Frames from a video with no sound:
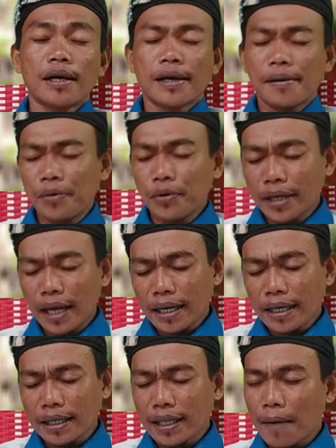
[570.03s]
Kemudian
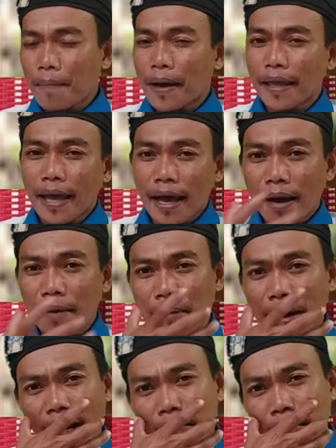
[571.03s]
kita bayangkan
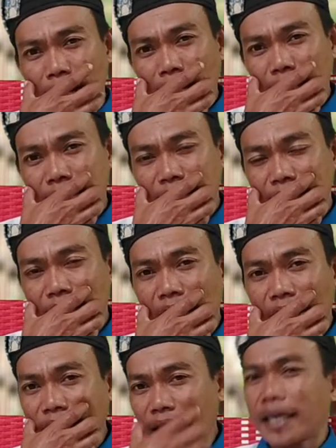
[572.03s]
bagaimana jika
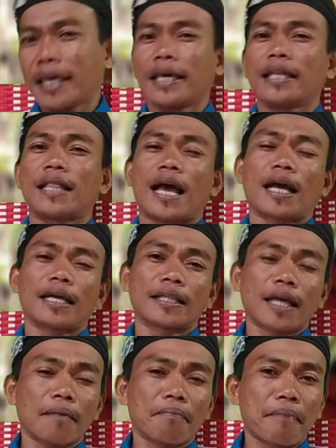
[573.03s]
gigi kita
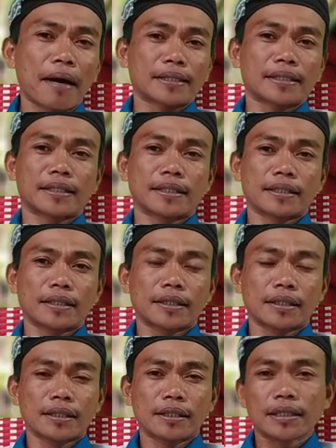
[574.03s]
kita lepas.
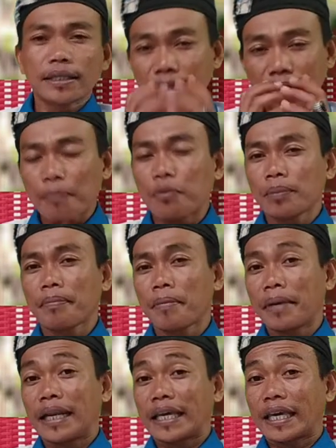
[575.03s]
Tidak
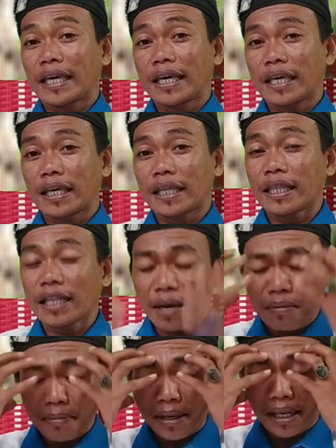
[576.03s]
memiliki gigi, tidak
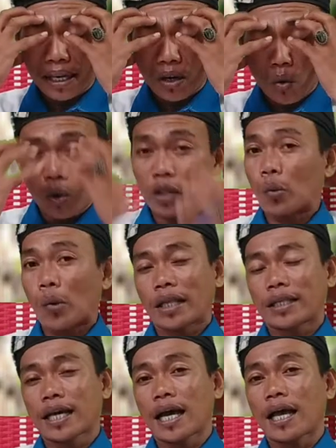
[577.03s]
memiliki kulit
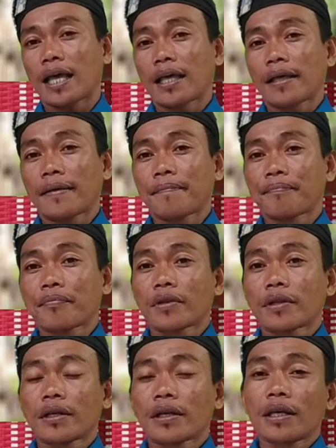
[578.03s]
wajah,
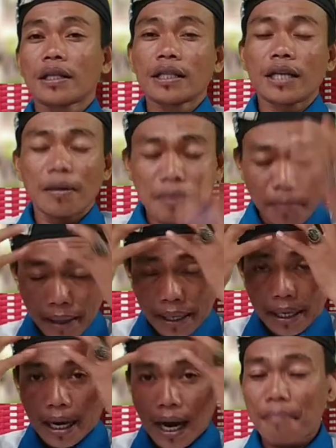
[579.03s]
tidak
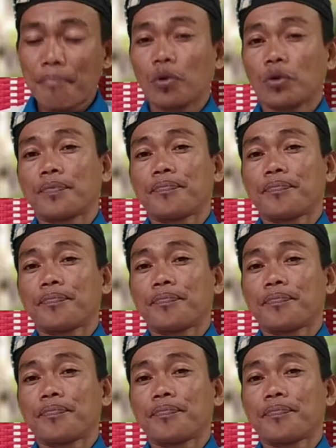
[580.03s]
memiliki rambut